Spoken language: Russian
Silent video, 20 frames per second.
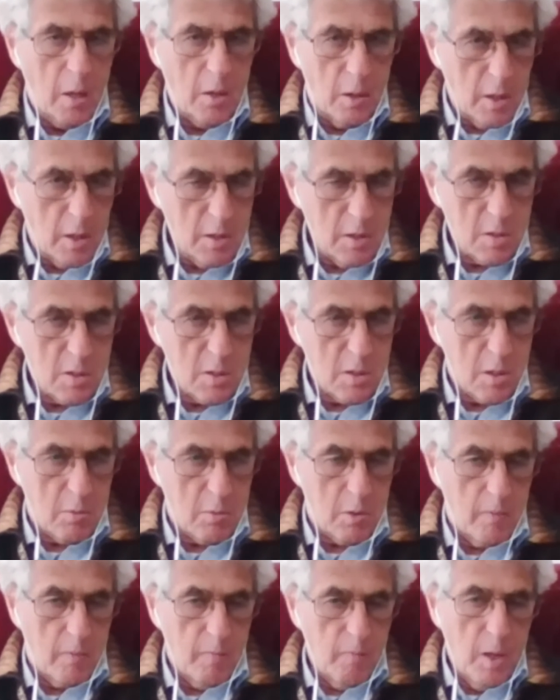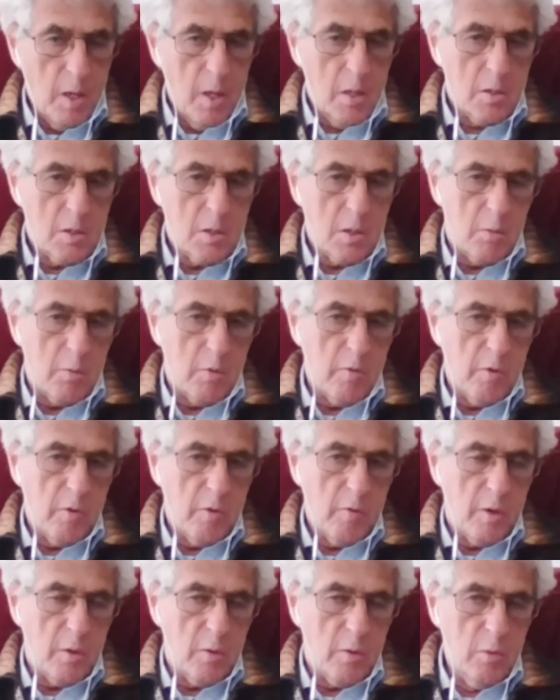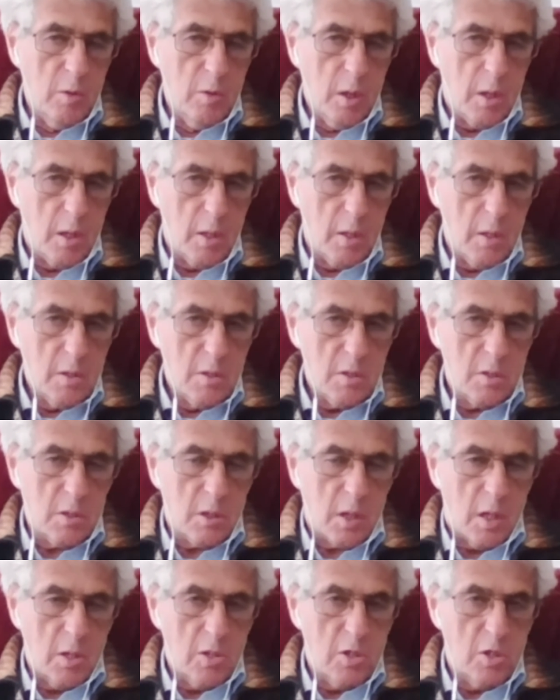Они хотят сами, сами воевать. Ну и, наконец,